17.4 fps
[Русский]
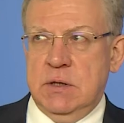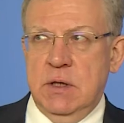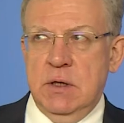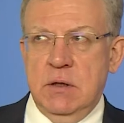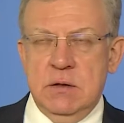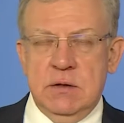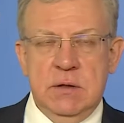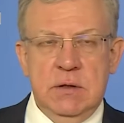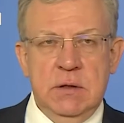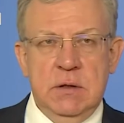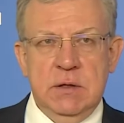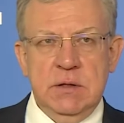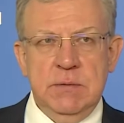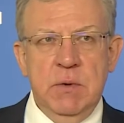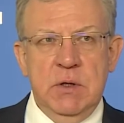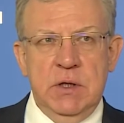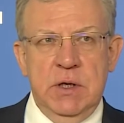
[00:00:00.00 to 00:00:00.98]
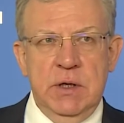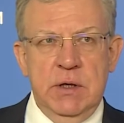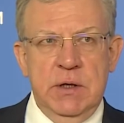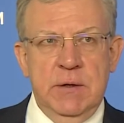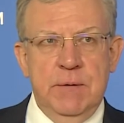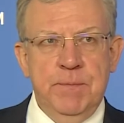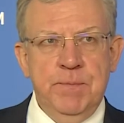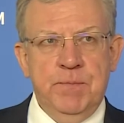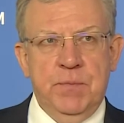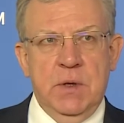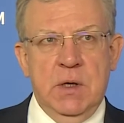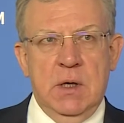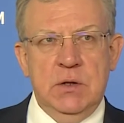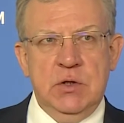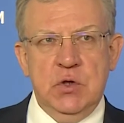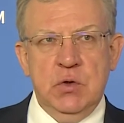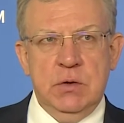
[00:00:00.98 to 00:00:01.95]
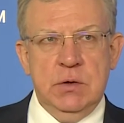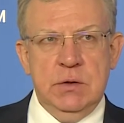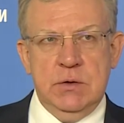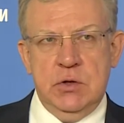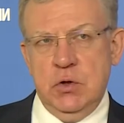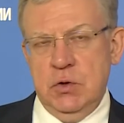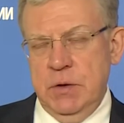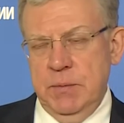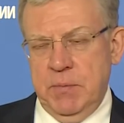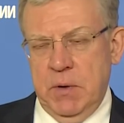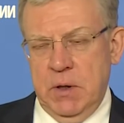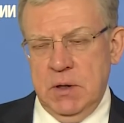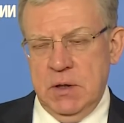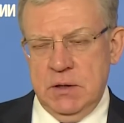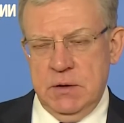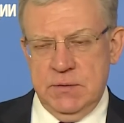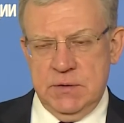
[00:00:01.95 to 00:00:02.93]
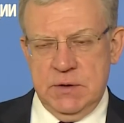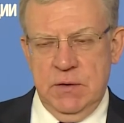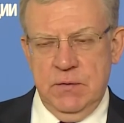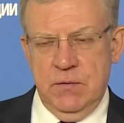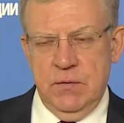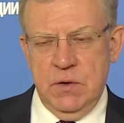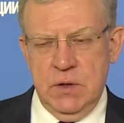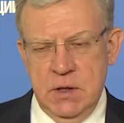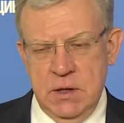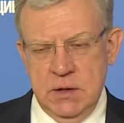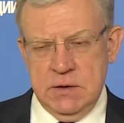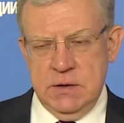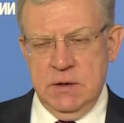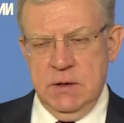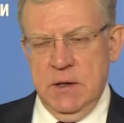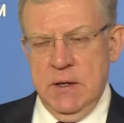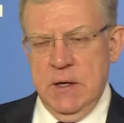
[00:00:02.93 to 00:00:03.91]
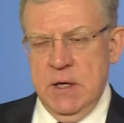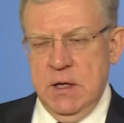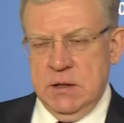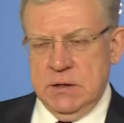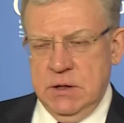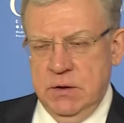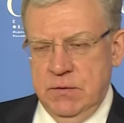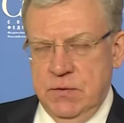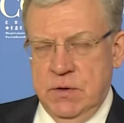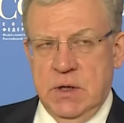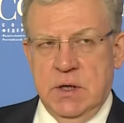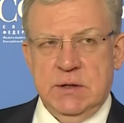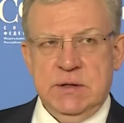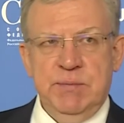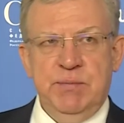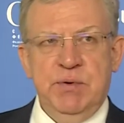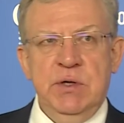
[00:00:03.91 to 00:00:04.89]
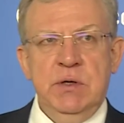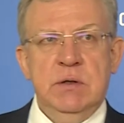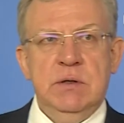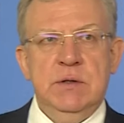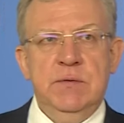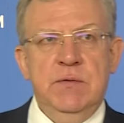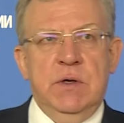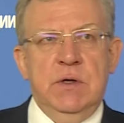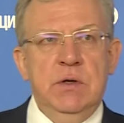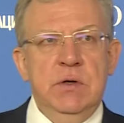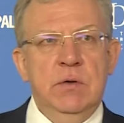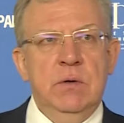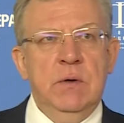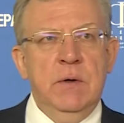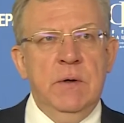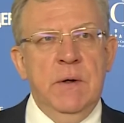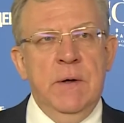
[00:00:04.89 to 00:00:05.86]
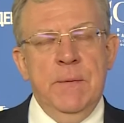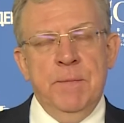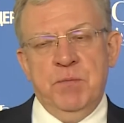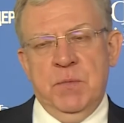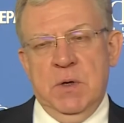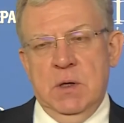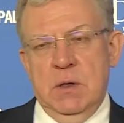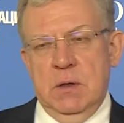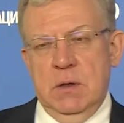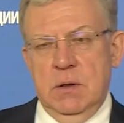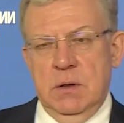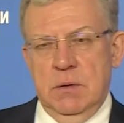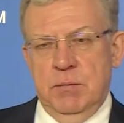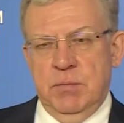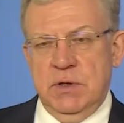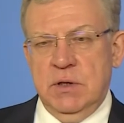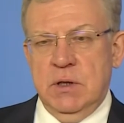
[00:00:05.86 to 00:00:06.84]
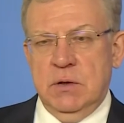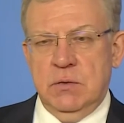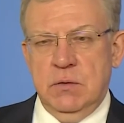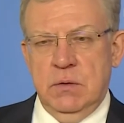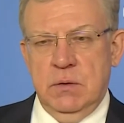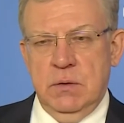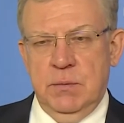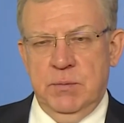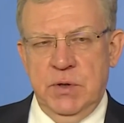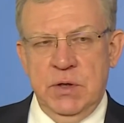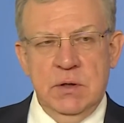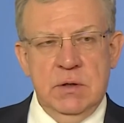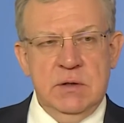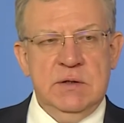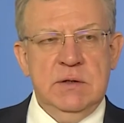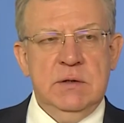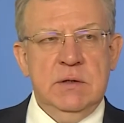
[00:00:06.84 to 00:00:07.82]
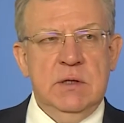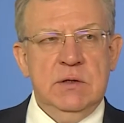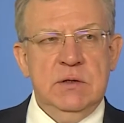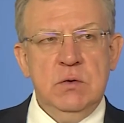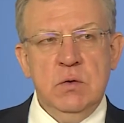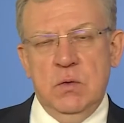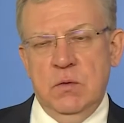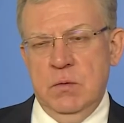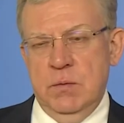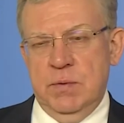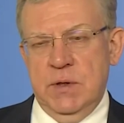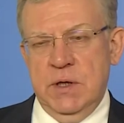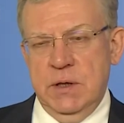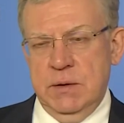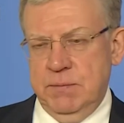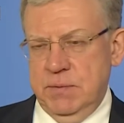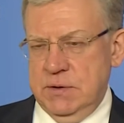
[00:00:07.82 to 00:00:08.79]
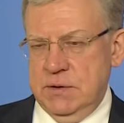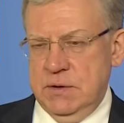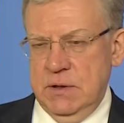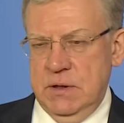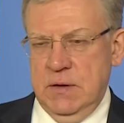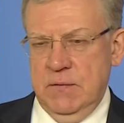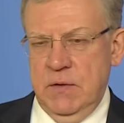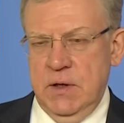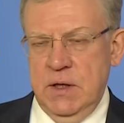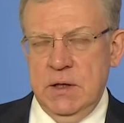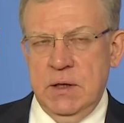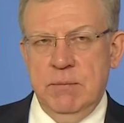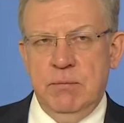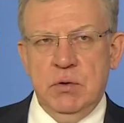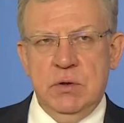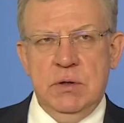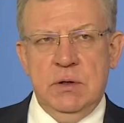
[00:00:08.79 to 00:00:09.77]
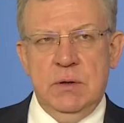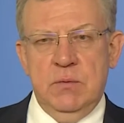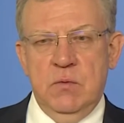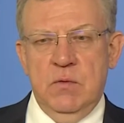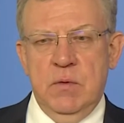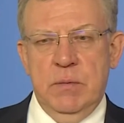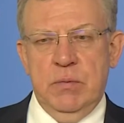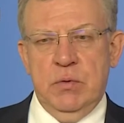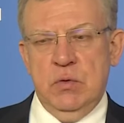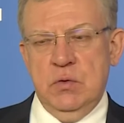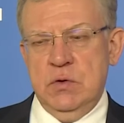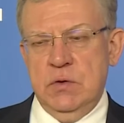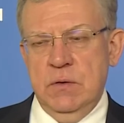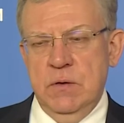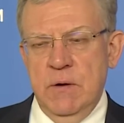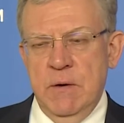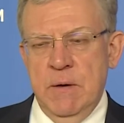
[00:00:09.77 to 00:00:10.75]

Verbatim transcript: Состоялось рассмотрение отчета счетной палаты в Совет Федерации. Совет Федерации принял к сведению, э, э, принял за основу проект постановления по данному вопросу.